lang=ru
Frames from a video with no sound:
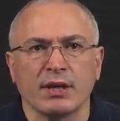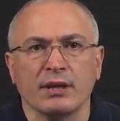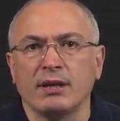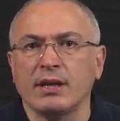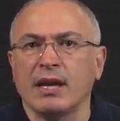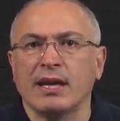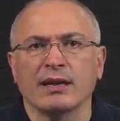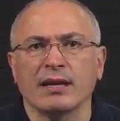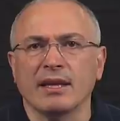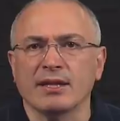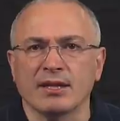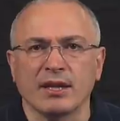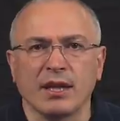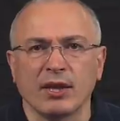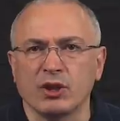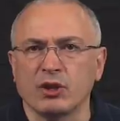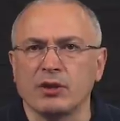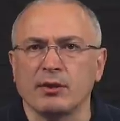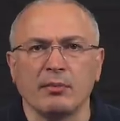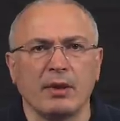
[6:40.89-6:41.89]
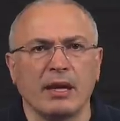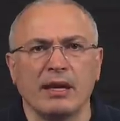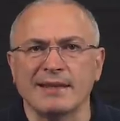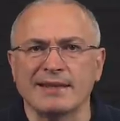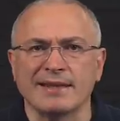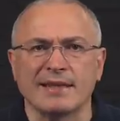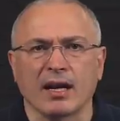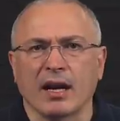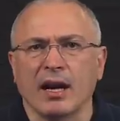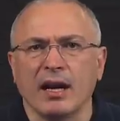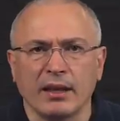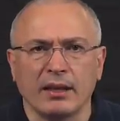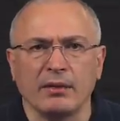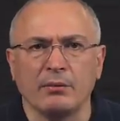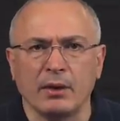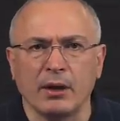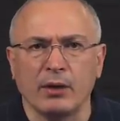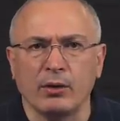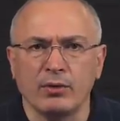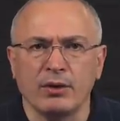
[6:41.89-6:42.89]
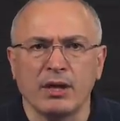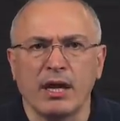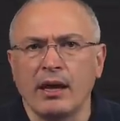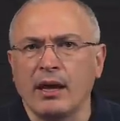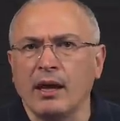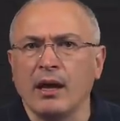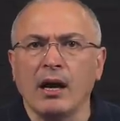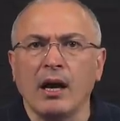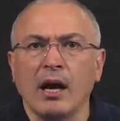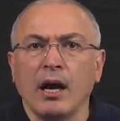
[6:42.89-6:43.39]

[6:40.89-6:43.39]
неоднозначными или странными людей,